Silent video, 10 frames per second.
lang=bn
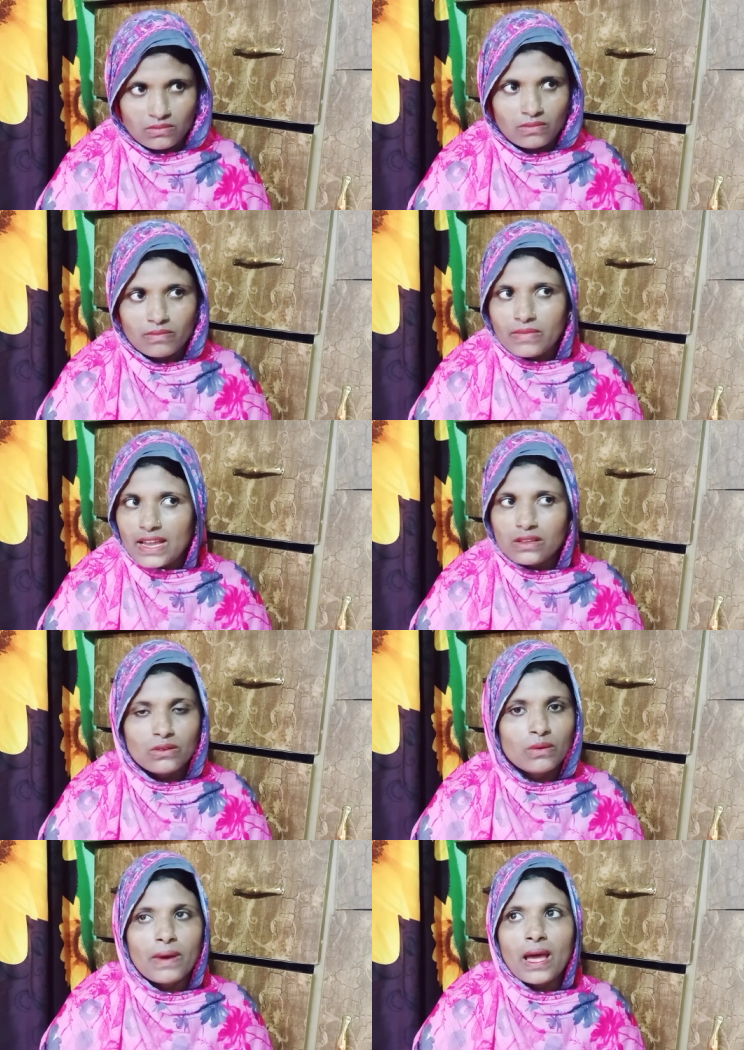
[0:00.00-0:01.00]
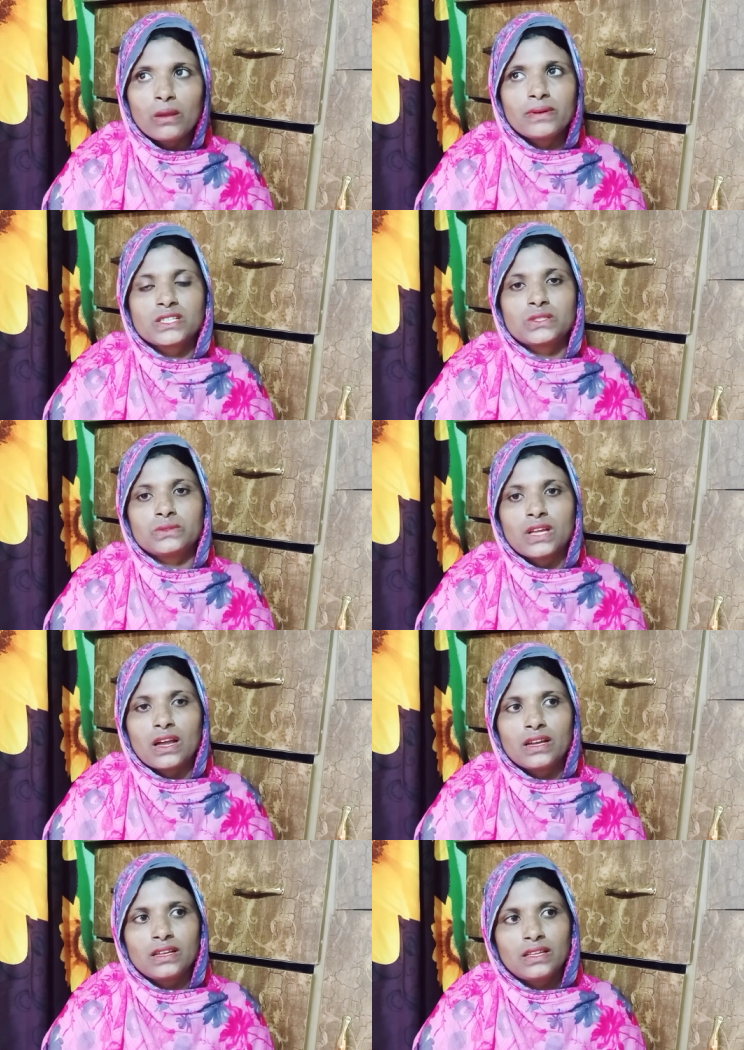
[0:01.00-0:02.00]
মাকেও ভালোবাসতো না
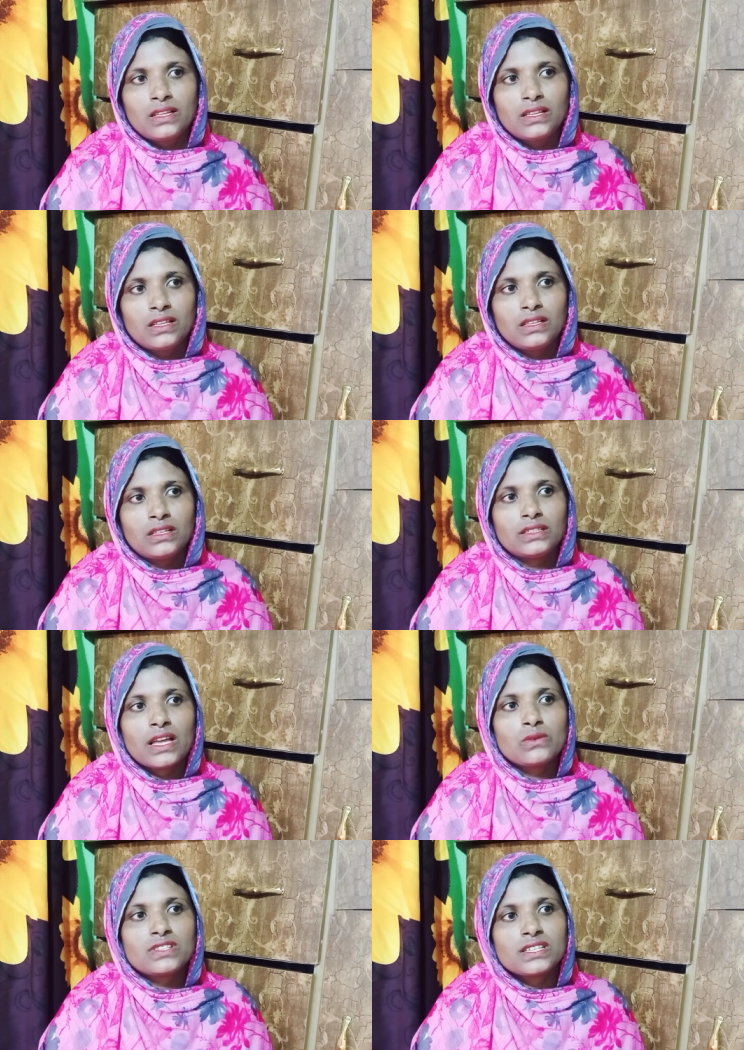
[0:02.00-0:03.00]
তাই ওই